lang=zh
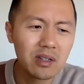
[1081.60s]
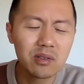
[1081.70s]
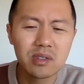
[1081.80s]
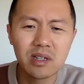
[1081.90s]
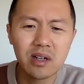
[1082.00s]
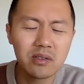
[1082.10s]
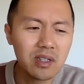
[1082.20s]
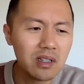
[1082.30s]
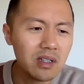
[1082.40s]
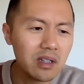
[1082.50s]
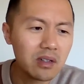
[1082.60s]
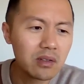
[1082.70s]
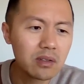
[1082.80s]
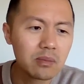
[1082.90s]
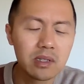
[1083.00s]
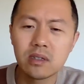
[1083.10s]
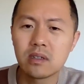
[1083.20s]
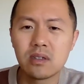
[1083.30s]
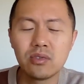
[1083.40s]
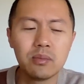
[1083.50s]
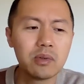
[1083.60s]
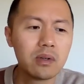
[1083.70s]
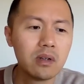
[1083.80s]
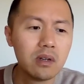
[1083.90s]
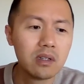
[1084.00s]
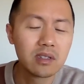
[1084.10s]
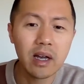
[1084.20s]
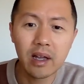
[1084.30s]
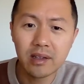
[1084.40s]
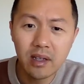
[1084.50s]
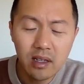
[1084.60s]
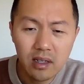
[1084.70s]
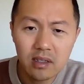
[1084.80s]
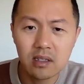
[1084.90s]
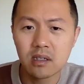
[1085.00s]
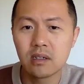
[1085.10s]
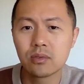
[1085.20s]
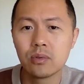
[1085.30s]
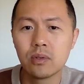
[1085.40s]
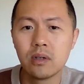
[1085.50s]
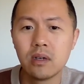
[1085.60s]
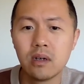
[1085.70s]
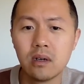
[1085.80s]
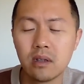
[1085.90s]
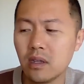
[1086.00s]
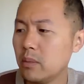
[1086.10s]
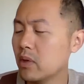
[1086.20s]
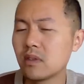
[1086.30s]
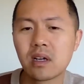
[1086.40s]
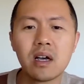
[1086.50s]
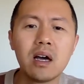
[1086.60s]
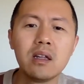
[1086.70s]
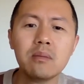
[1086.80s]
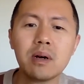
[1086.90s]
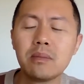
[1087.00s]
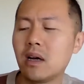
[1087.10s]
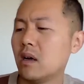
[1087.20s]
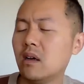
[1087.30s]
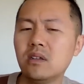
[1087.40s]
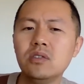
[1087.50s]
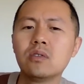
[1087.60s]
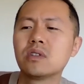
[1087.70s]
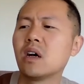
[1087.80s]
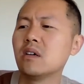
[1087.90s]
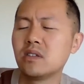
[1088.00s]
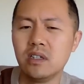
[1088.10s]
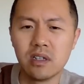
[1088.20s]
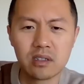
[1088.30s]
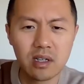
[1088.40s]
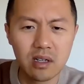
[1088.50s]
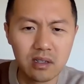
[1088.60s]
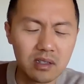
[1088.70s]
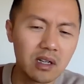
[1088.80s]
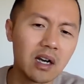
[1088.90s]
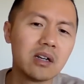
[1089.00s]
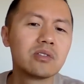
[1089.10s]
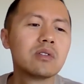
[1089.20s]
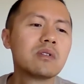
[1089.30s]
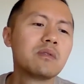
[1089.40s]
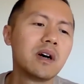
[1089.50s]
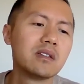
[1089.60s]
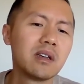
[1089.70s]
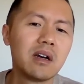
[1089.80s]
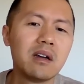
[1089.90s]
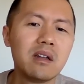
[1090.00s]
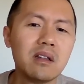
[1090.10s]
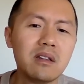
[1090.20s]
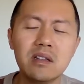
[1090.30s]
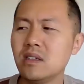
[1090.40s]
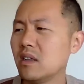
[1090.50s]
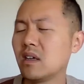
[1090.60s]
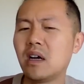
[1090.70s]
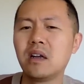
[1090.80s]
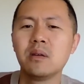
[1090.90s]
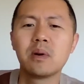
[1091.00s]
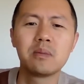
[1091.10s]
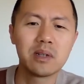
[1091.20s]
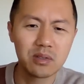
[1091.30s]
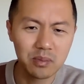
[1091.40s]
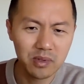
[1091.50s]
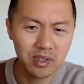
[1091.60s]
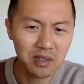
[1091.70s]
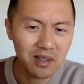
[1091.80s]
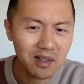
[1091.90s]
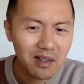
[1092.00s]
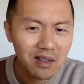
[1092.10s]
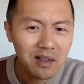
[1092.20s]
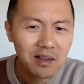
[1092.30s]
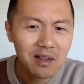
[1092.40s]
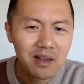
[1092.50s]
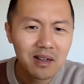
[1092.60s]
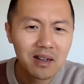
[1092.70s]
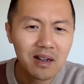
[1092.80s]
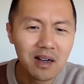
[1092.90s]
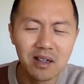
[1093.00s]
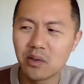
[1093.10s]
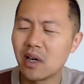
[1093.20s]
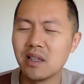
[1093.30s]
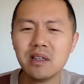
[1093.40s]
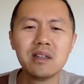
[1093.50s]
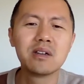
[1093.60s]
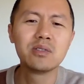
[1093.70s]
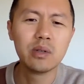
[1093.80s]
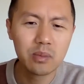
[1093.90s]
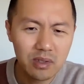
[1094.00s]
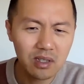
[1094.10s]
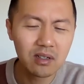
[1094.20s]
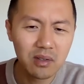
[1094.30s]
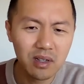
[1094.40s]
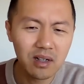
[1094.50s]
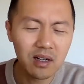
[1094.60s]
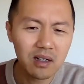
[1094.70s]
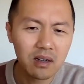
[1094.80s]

又是 LED 啊，又是什么，现在全部产业也在撤出。你比如这个阿里巴巴就撑起了这个这个杭州的房价，那现在阿里巴巴说不行了，啊软银要全部撤退了。